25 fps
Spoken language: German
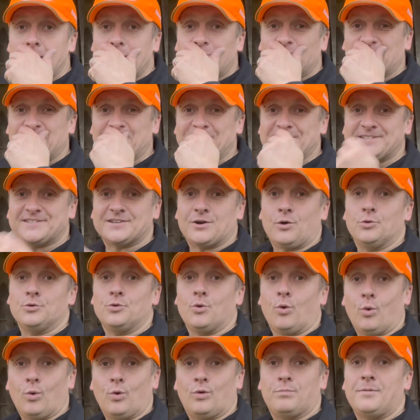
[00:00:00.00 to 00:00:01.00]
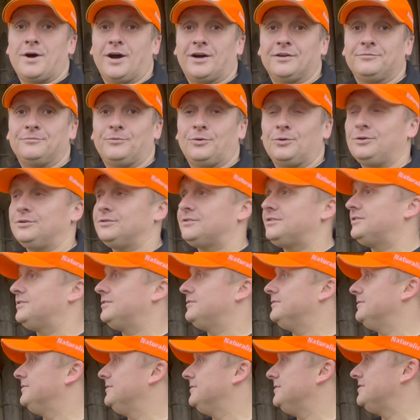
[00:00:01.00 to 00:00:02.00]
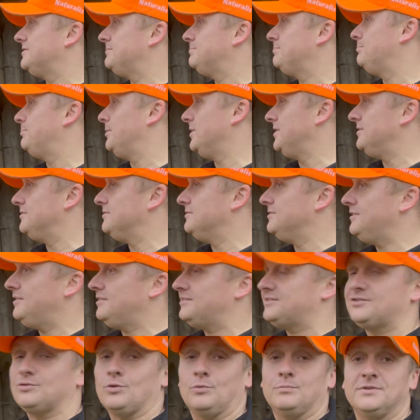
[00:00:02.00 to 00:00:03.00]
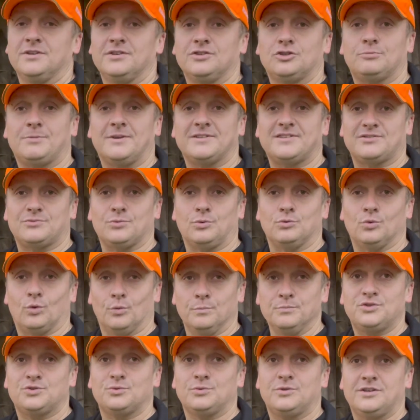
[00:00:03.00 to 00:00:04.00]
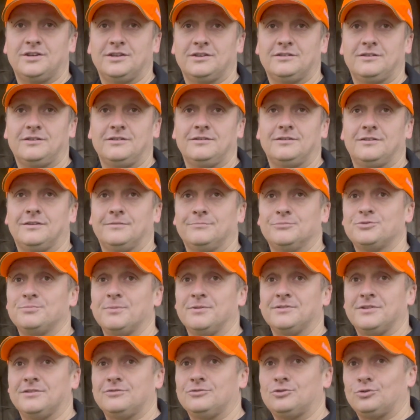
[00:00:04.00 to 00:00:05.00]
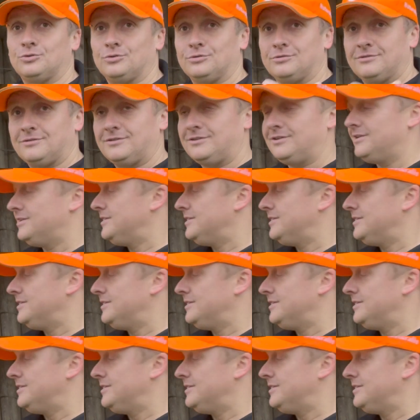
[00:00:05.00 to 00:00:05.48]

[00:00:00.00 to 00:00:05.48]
wenn ihr Sauen hoch machen wollt, äh, es bringt nichts, um den Schwarzdorn rumzugehen. Da muss man dann schon